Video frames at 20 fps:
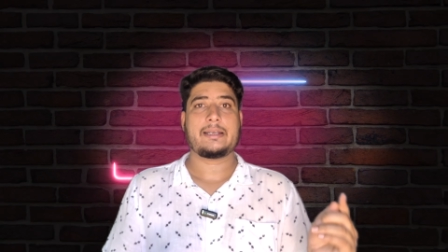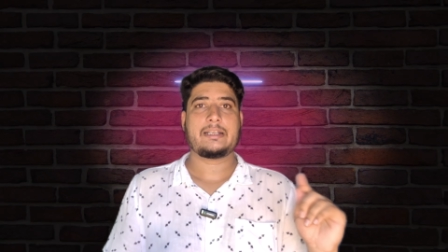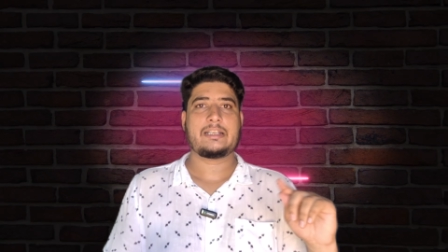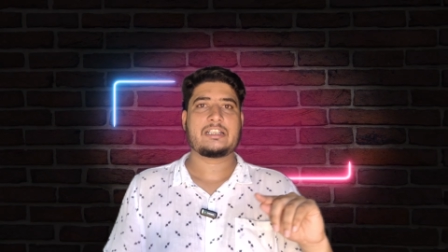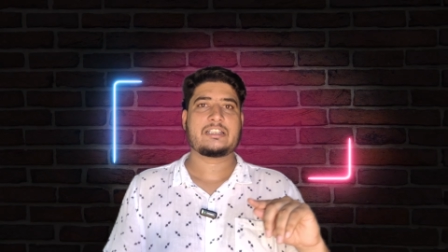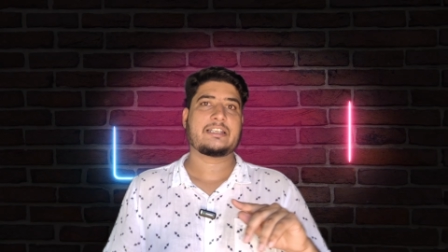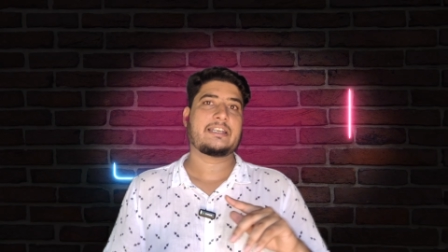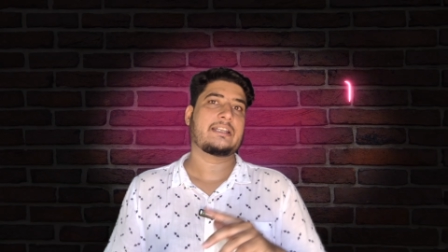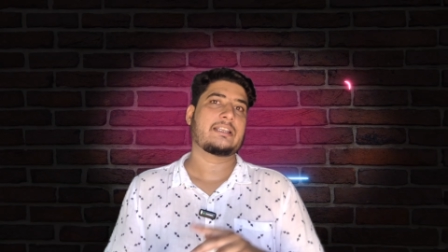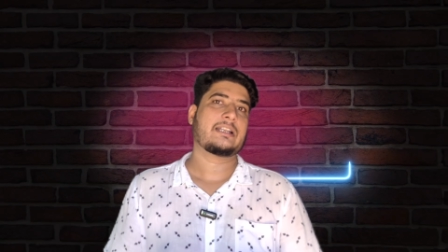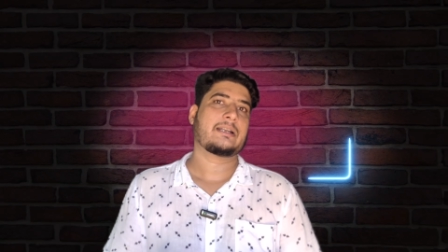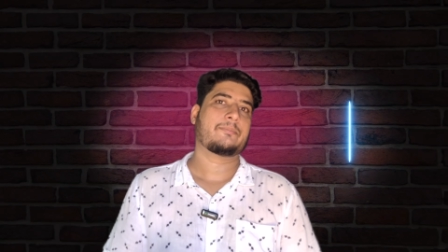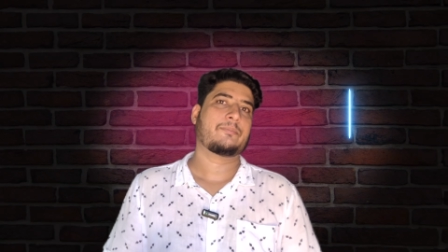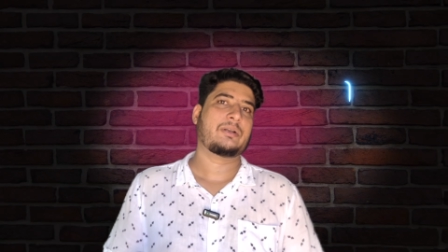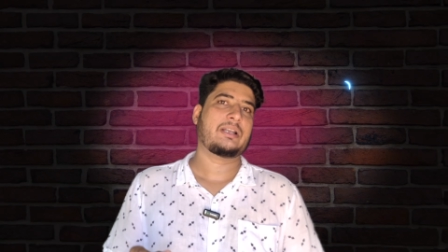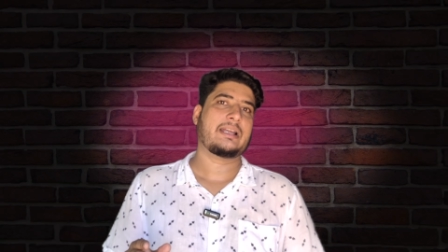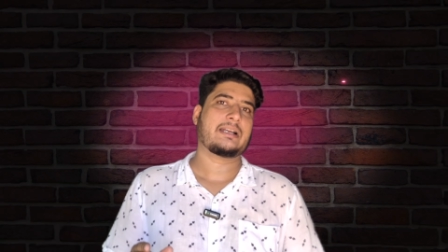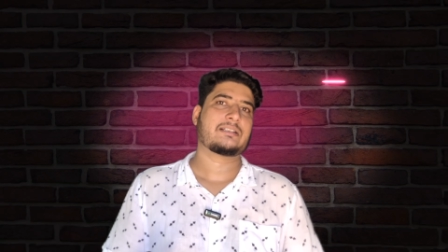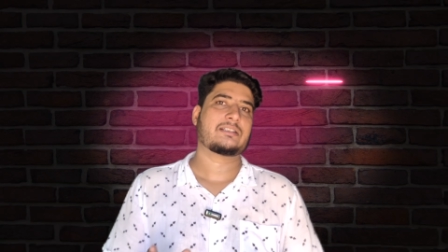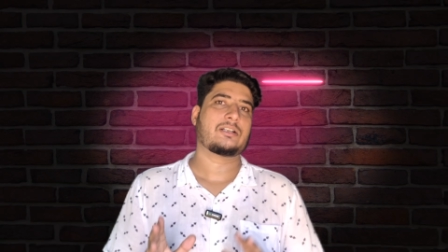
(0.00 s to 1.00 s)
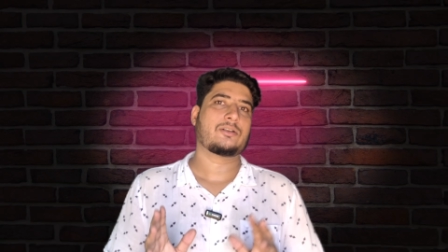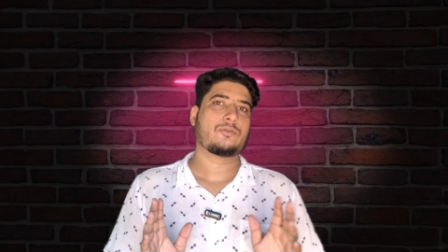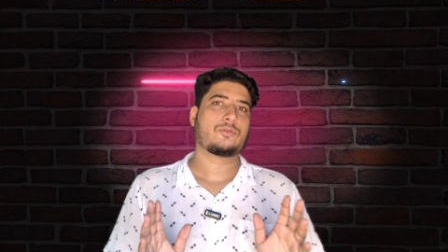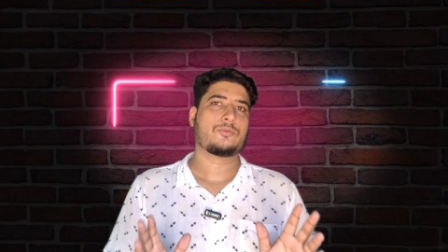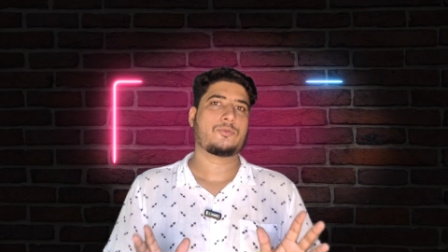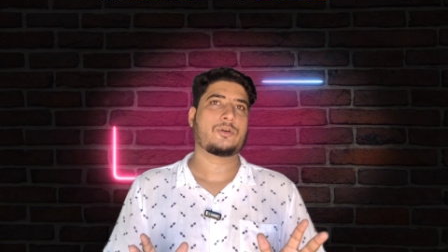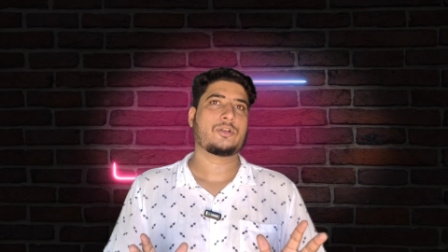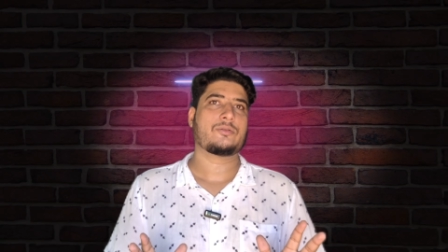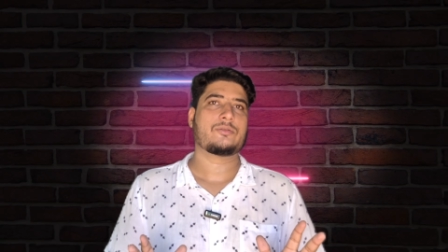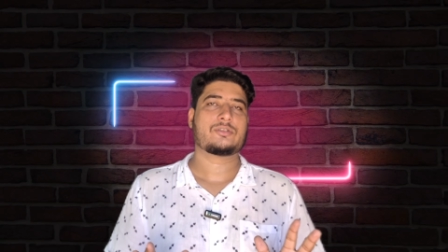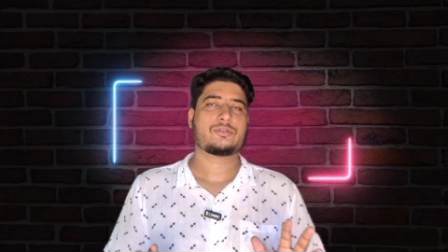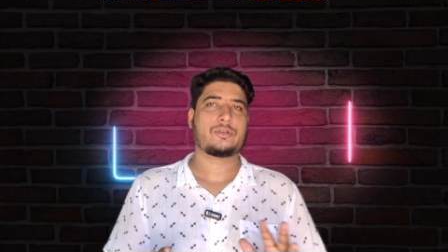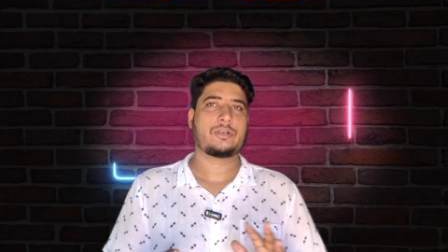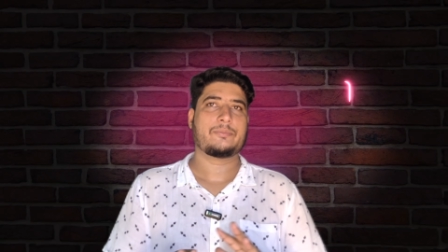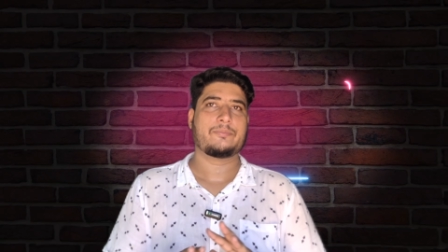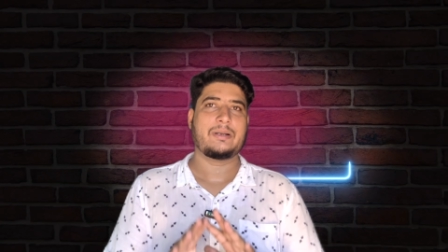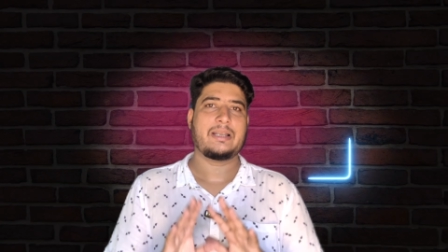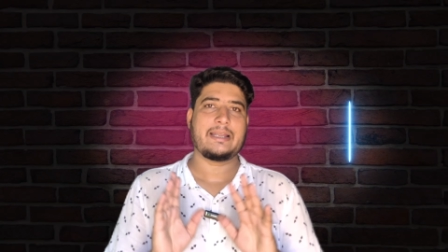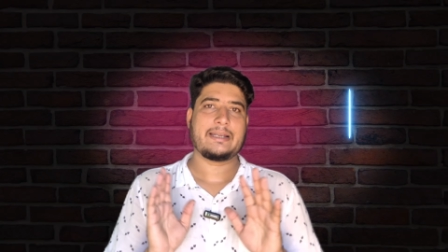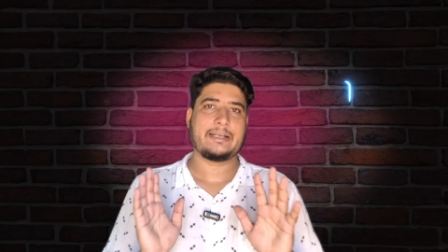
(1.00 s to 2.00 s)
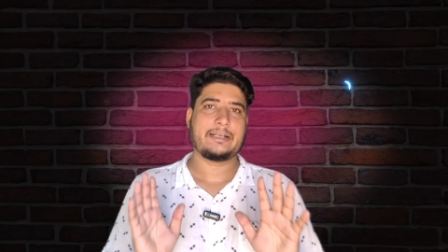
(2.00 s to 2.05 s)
हाँ यदि इसके अंदर ब्लैक सनरूफ सॉरी